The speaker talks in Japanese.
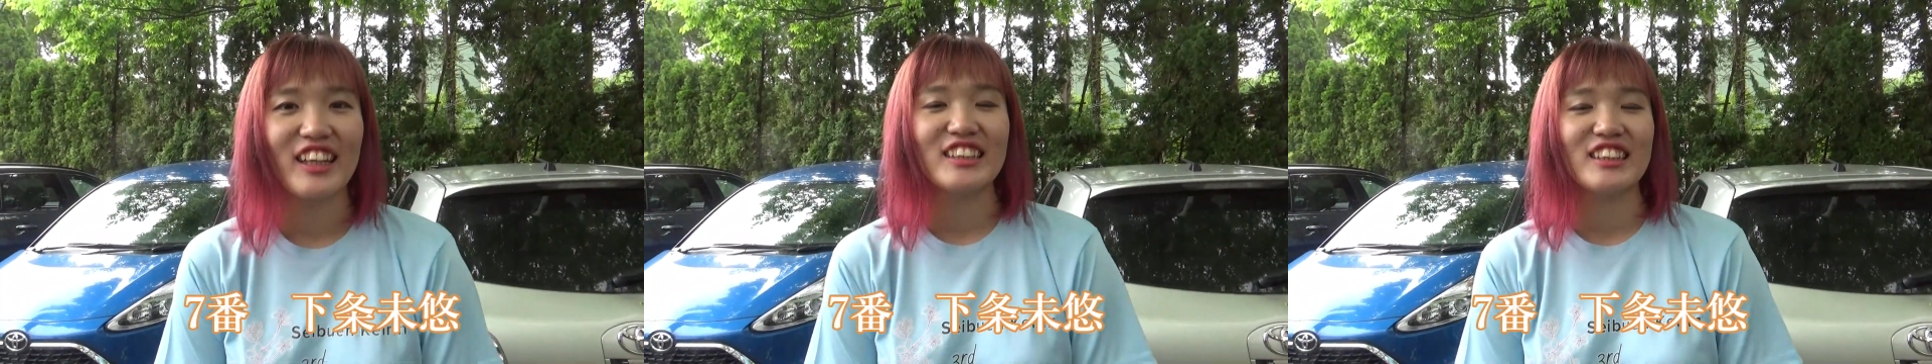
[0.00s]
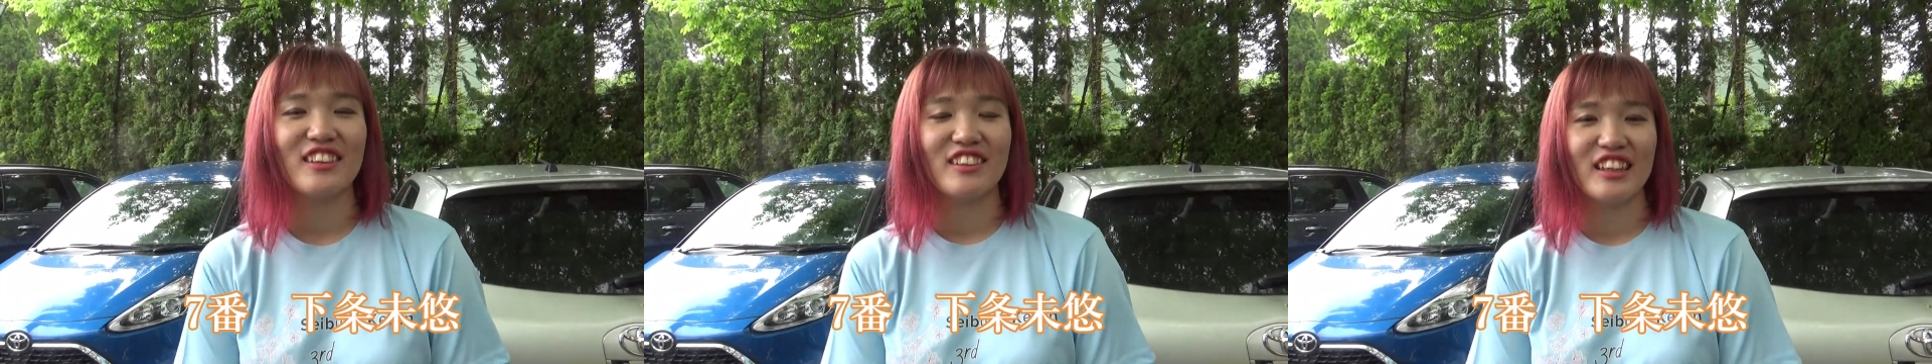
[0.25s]
明
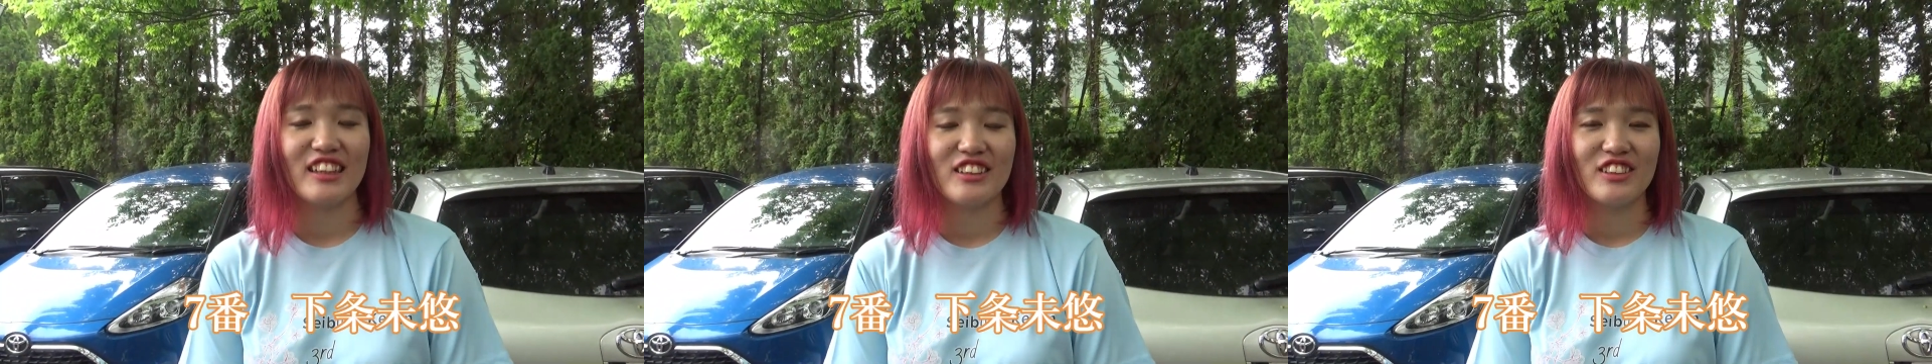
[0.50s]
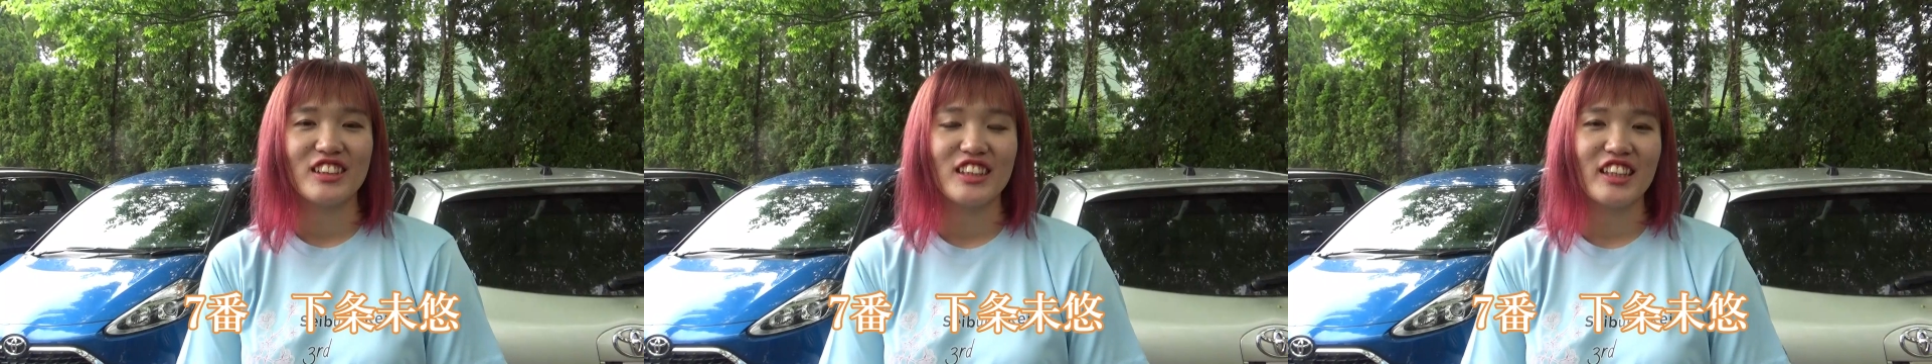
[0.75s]
日はえっ
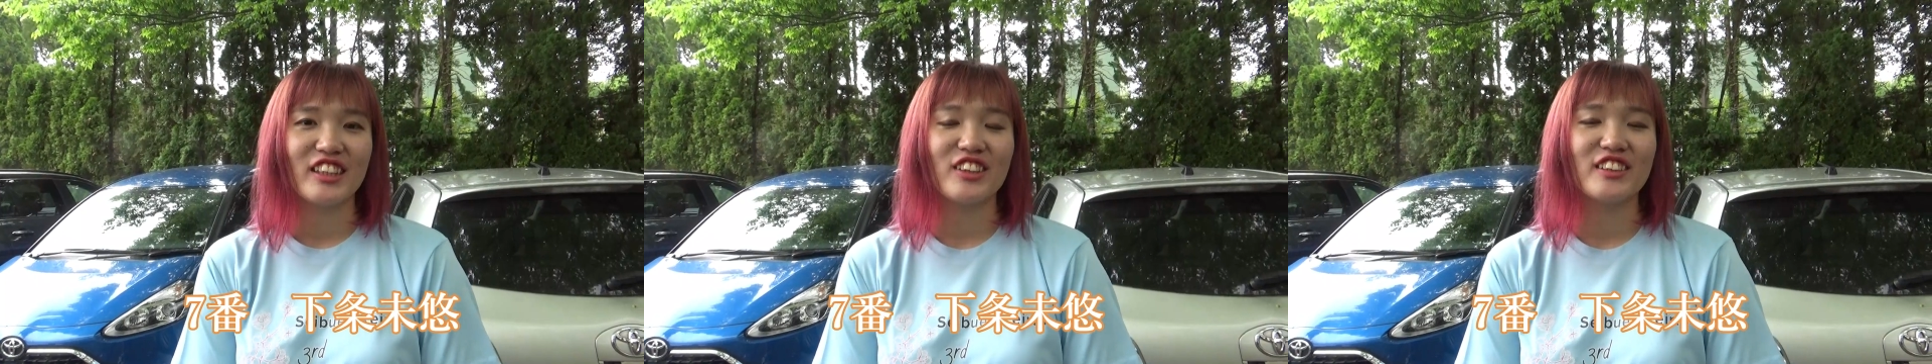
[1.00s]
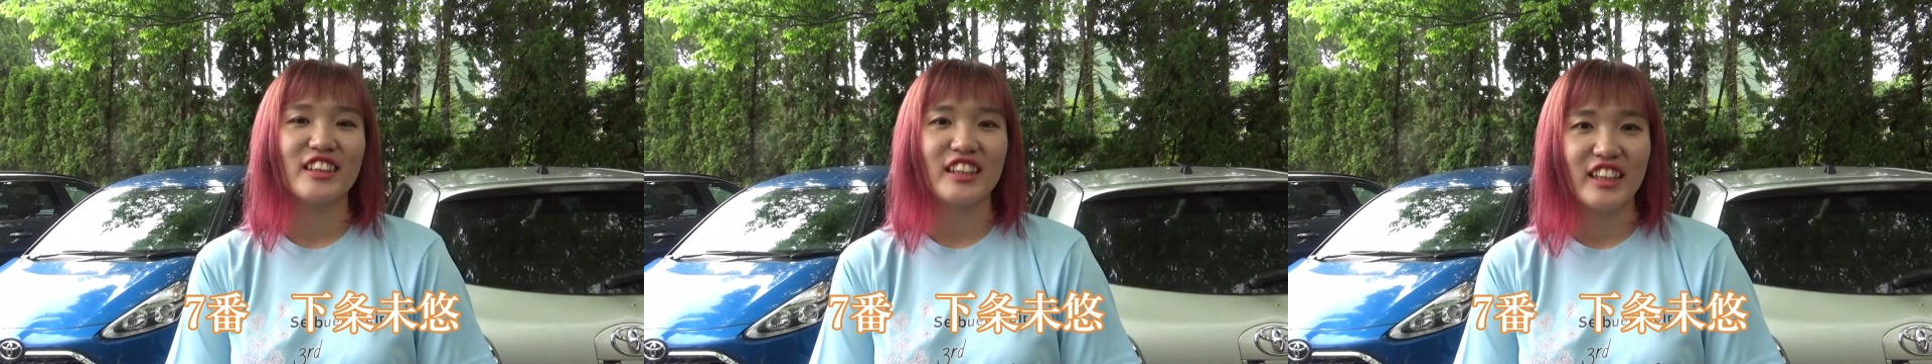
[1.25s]
と積
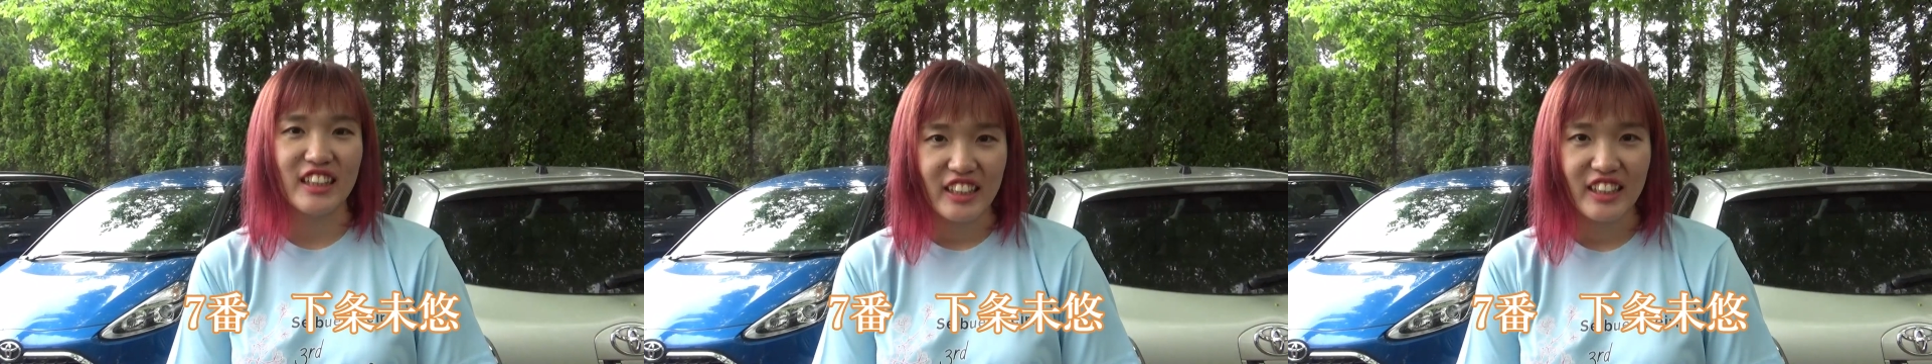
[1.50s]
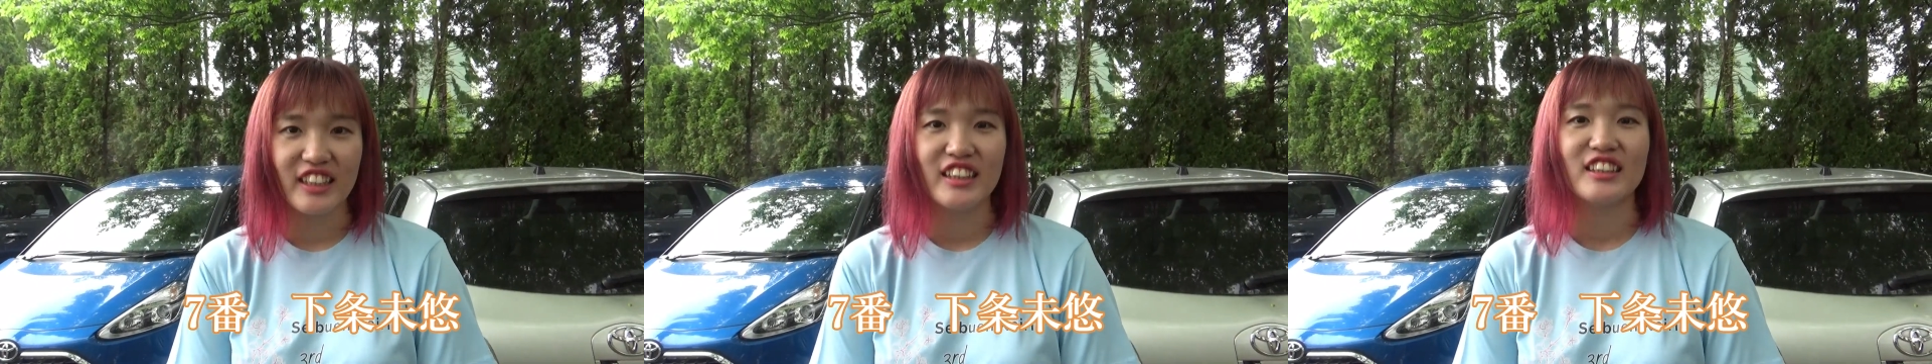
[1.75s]
極的
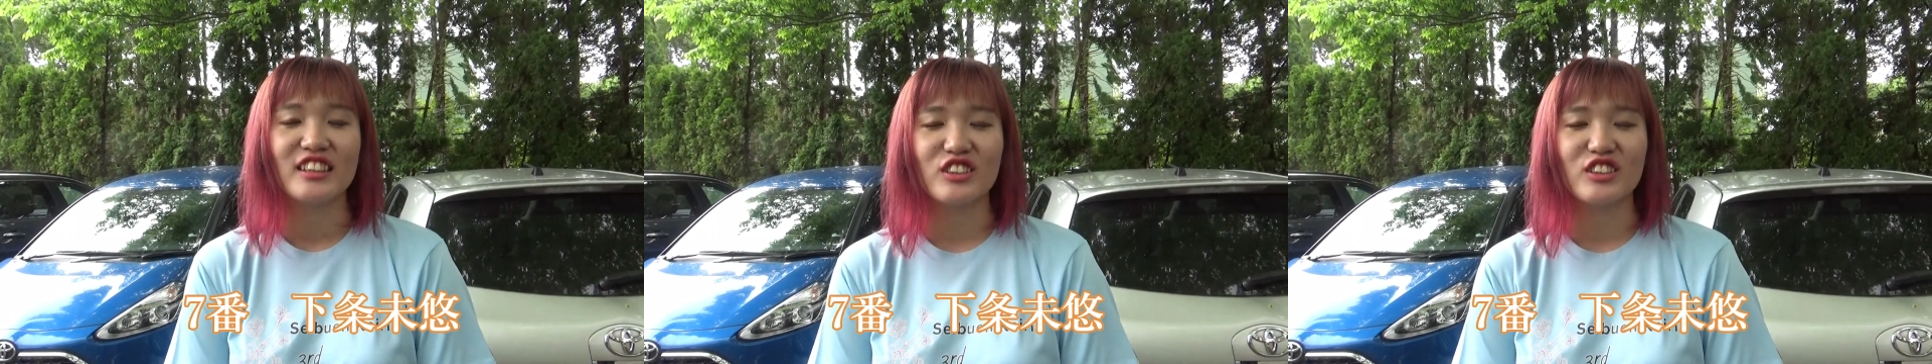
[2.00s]
に